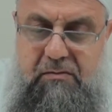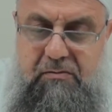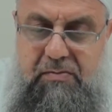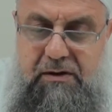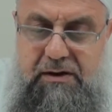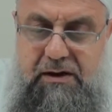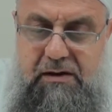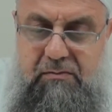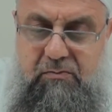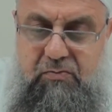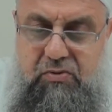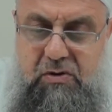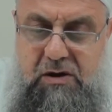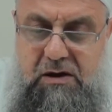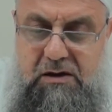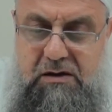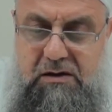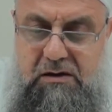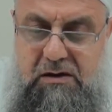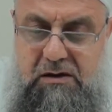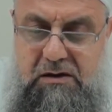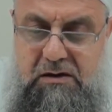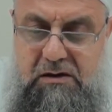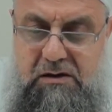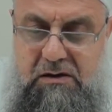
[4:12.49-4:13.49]
Bana
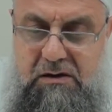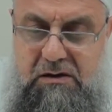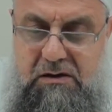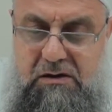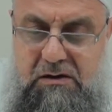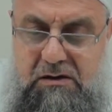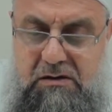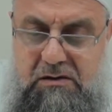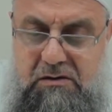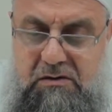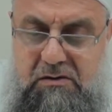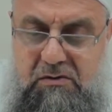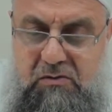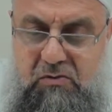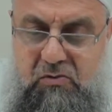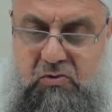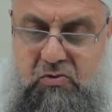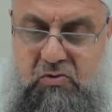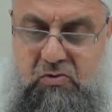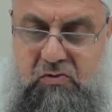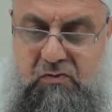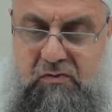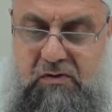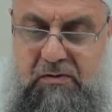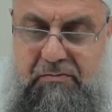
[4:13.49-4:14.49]
Burak getirildi.
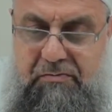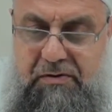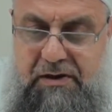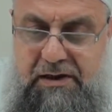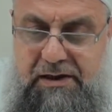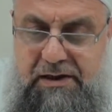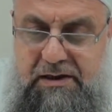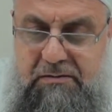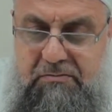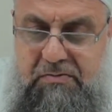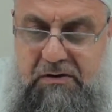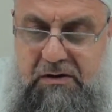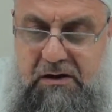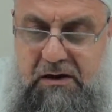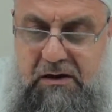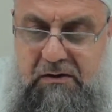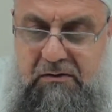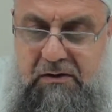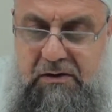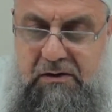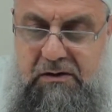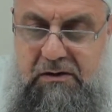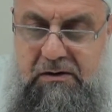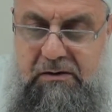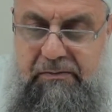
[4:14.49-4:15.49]
Uzun ve beyaz bir
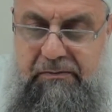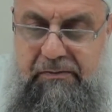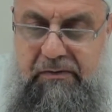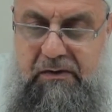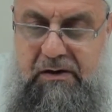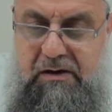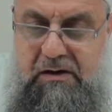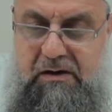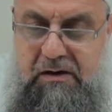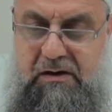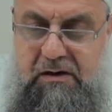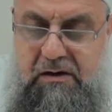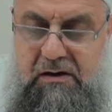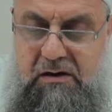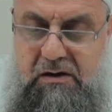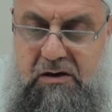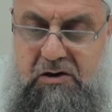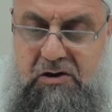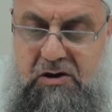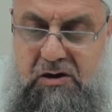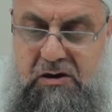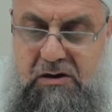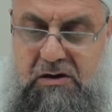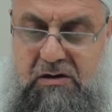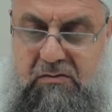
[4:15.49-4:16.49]
hayvandı.
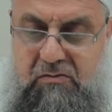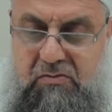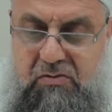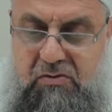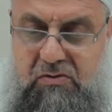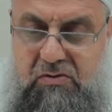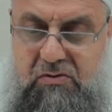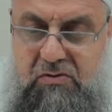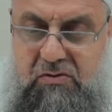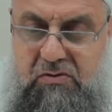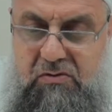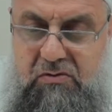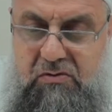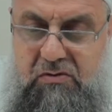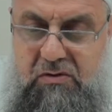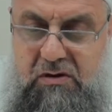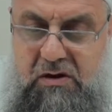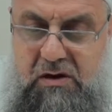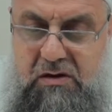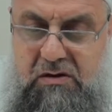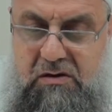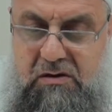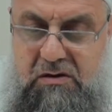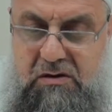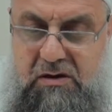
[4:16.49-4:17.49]
Eşekten büyük,
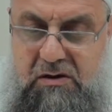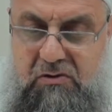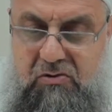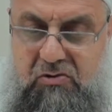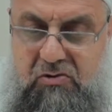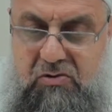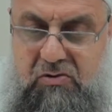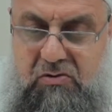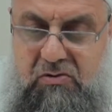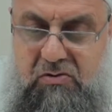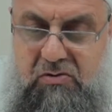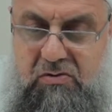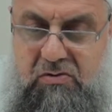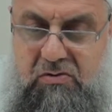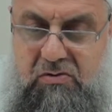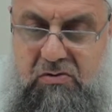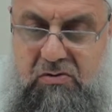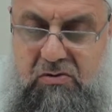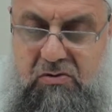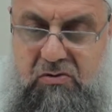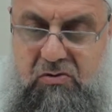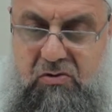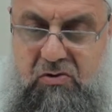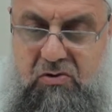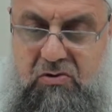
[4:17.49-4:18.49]
katırdan küçüktü.
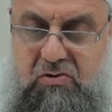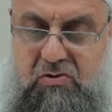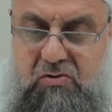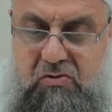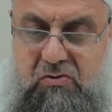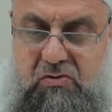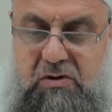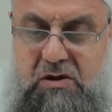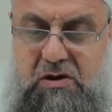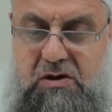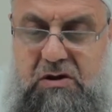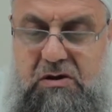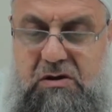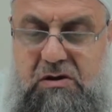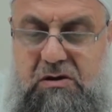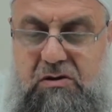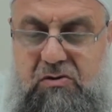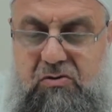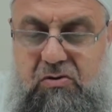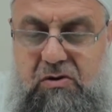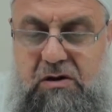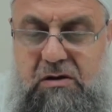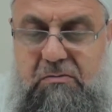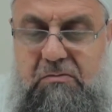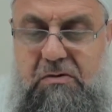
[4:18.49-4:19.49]
Gözünün ulaştığı,
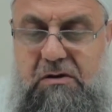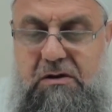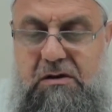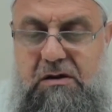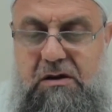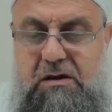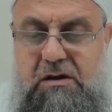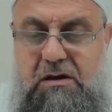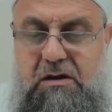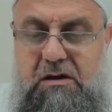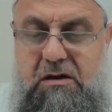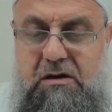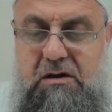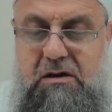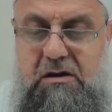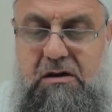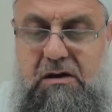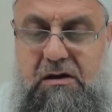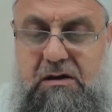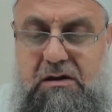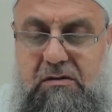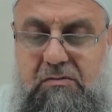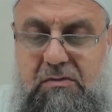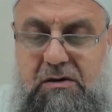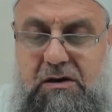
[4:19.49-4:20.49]
görebildiği yere kadar
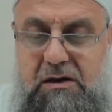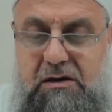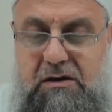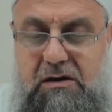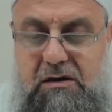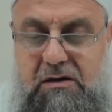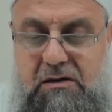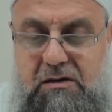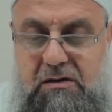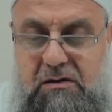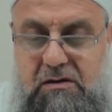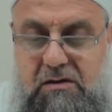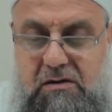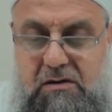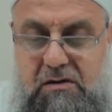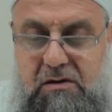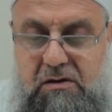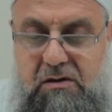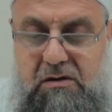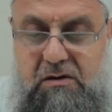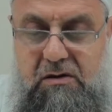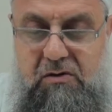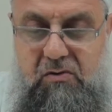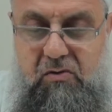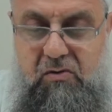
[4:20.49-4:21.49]
adımını atardı.
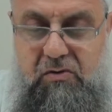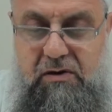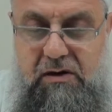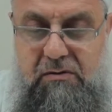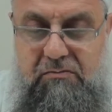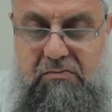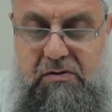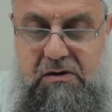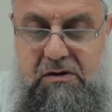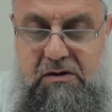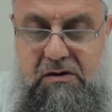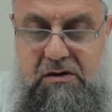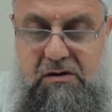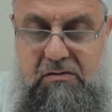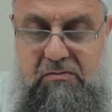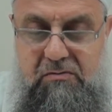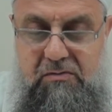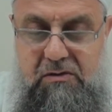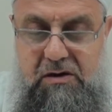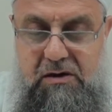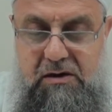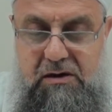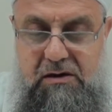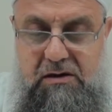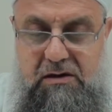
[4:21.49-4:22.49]
Ona bindim
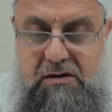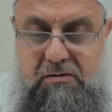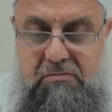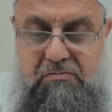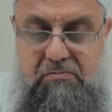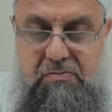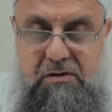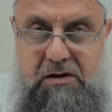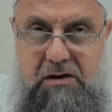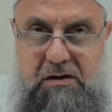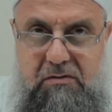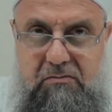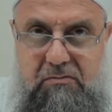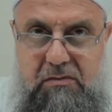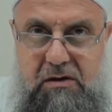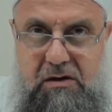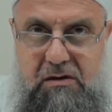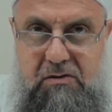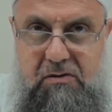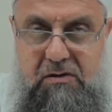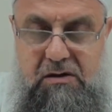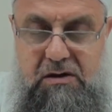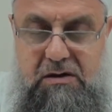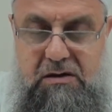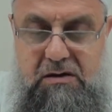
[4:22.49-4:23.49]
ta ki Beyt-i
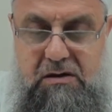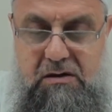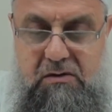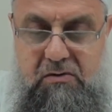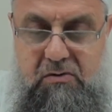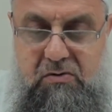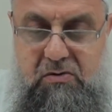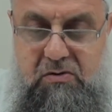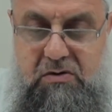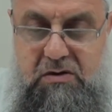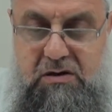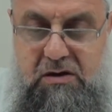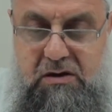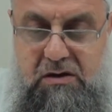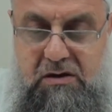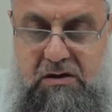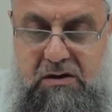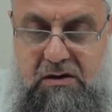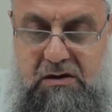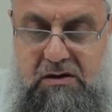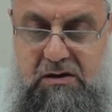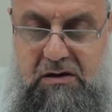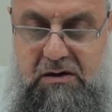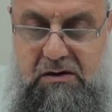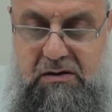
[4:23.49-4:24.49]
Makdis'e, Kudüs'e
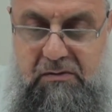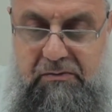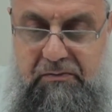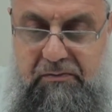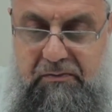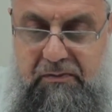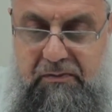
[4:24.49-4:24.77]
kadar geldim.